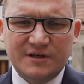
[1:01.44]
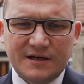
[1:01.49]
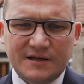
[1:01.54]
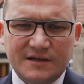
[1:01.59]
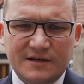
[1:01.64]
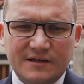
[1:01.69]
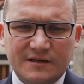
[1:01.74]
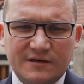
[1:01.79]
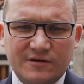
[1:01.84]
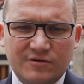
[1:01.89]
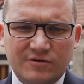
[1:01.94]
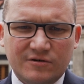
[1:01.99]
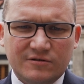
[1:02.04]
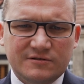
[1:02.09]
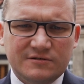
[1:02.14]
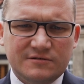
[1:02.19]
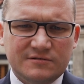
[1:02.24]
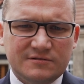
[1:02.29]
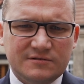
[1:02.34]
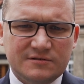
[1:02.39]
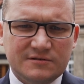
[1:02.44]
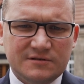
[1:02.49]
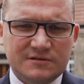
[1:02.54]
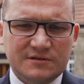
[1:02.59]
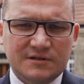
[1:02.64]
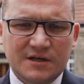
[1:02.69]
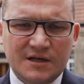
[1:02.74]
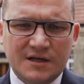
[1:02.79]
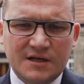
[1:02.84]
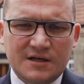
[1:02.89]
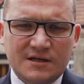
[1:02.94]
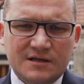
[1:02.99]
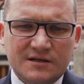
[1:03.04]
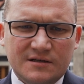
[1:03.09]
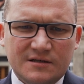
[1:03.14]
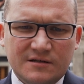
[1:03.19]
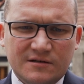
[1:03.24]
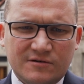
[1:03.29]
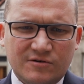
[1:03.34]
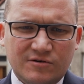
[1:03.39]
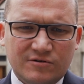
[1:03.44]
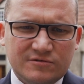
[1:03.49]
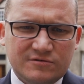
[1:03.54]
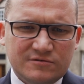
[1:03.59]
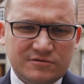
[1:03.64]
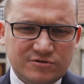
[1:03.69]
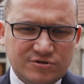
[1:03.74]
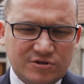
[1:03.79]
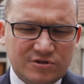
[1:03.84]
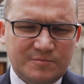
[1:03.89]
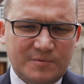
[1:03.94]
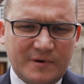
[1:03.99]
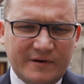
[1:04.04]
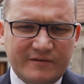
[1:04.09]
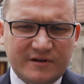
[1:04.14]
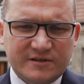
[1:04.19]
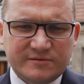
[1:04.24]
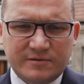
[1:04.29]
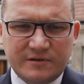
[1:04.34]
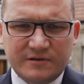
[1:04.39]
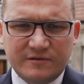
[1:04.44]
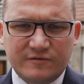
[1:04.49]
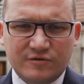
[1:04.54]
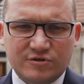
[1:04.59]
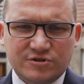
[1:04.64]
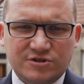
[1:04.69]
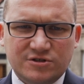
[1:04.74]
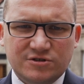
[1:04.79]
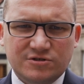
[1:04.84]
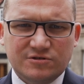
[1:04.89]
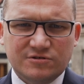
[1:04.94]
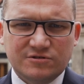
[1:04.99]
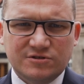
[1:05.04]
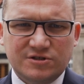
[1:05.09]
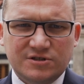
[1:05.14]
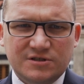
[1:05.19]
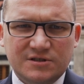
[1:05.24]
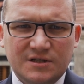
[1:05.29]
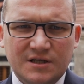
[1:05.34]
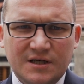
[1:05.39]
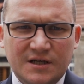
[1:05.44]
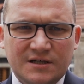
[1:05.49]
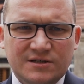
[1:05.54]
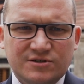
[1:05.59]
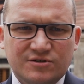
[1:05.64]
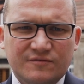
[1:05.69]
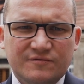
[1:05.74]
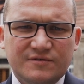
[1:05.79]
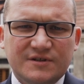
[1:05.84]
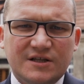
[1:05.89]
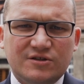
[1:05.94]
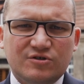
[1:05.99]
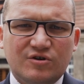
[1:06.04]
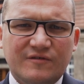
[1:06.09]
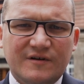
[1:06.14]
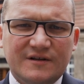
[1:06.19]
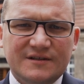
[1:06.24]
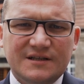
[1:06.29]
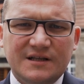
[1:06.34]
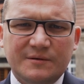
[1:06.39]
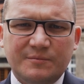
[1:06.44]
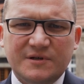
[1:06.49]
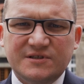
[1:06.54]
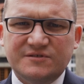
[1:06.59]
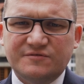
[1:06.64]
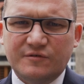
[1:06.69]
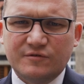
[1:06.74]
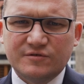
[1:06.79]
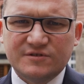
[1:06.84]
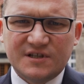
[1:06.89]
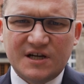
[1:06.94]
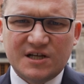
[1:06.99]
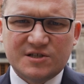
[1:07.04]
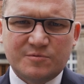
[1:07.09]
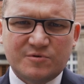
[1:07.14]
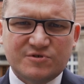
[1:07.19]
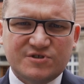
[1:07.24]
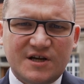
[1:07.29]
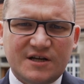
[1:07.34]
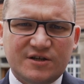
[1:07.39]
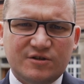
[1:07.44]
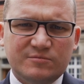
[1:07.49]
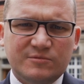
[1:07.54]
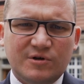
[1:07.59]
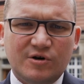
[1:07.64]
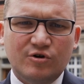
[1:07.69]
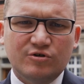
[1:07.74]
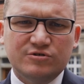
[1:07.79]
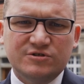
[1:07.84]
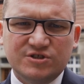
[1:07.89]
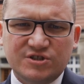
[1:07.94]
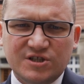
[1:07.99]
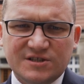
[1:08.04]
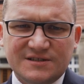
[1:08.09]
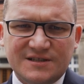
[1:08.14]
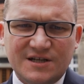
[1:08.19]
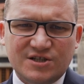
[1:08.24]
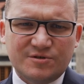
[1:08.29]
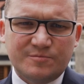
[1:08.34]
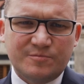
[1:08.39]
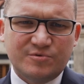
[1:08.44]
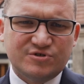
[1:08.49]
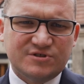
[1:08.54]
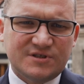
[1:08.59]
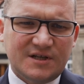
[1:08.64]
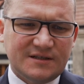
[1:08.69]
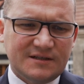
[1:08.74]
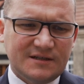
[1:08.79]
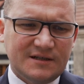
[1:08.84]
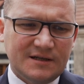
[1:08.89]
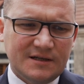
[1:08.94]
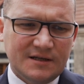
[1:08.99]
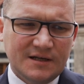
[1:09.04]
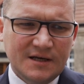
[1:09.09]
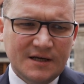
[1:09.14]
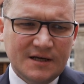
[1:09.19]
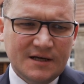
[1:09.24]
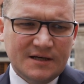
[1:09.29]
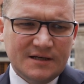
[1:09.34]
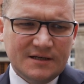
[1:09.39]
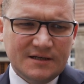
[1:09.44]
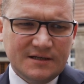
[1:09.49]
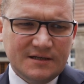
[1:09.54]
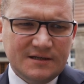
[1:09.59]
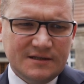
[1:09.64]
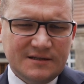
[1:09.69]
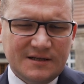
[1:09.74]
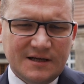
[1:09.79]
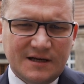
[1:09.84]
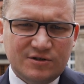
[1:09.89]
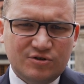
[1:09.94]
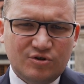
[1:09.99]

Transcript: jakie od kąt rząd Prawa i Sprawiedliwości rządzi, są wydatkowane na Państwową Straż Pożarną, na Ochotnicze Straże Pożarne, na